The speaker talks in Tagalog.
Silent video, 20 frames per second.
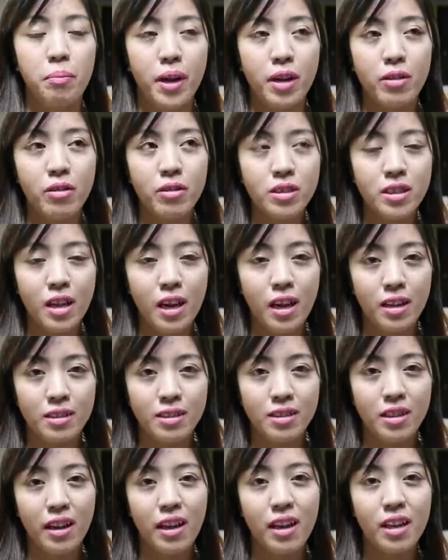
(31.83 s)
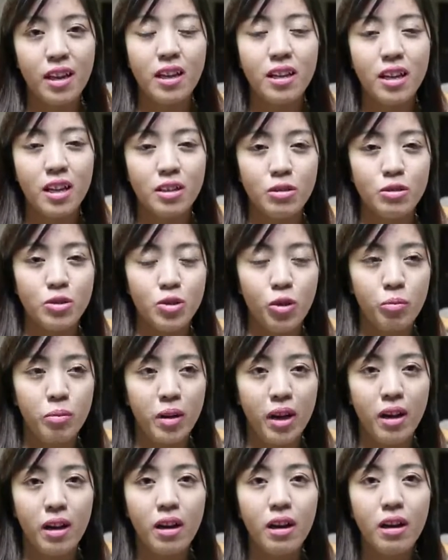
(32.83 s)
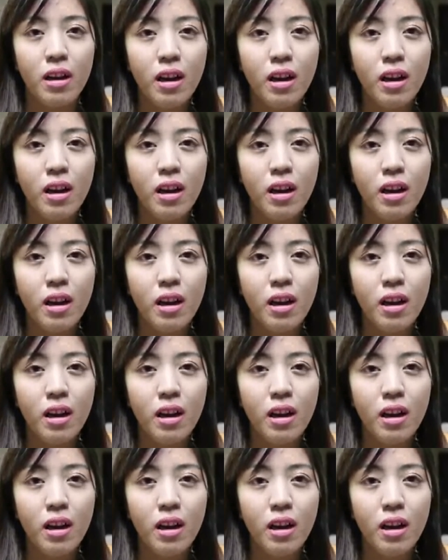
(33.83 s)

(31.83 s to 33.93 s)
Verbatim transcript: Pero sa training na to, sobrang